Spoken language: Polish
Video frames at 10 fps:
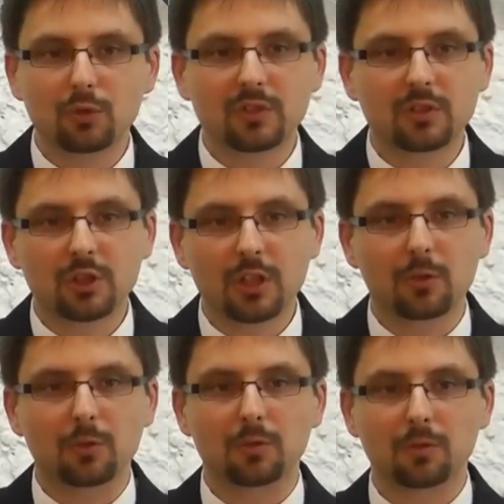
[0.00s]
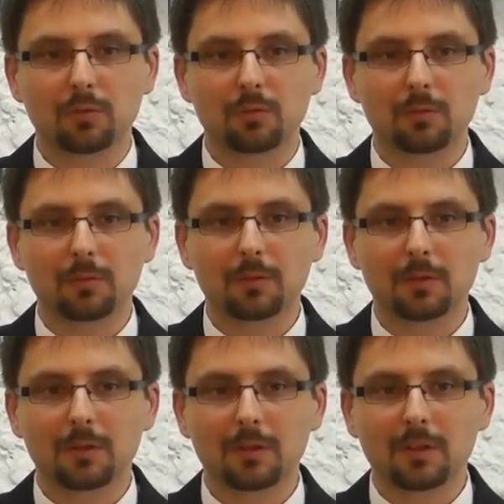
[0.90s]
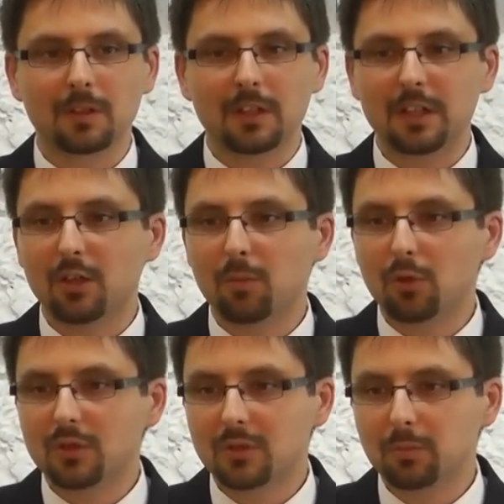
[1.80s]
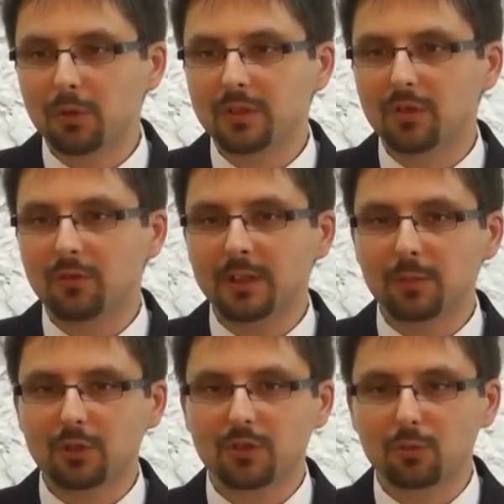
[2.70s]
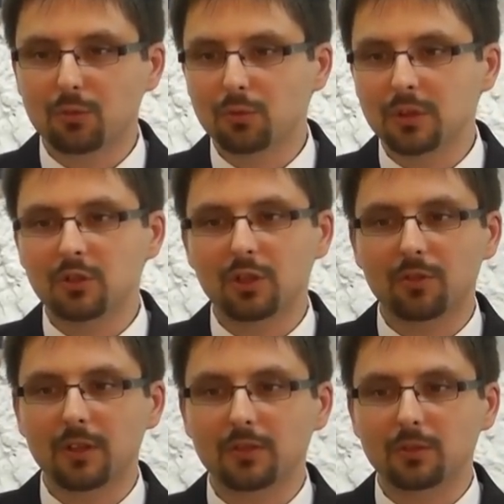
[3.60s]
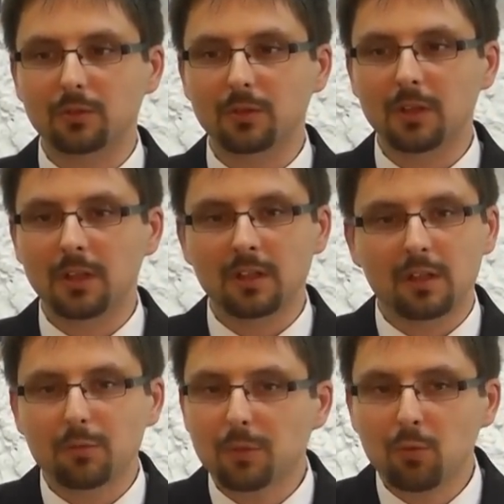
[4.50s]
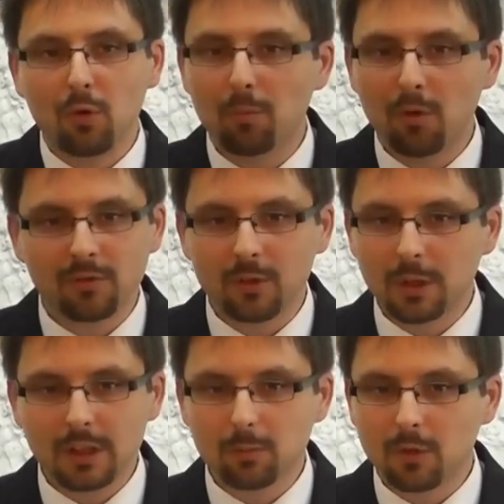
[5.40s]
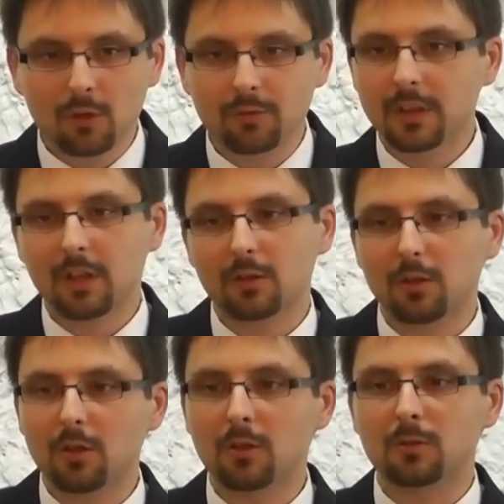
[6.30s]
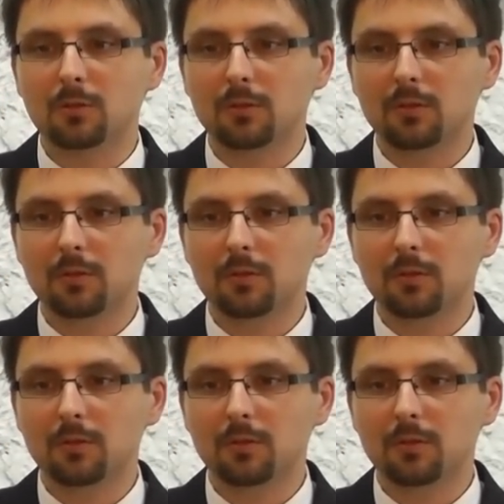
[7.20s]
lud z grzechu. I to było symbolizowane przez usunięcie kwasu. Tam nie było mowy o jakimkolwiek alkoholu.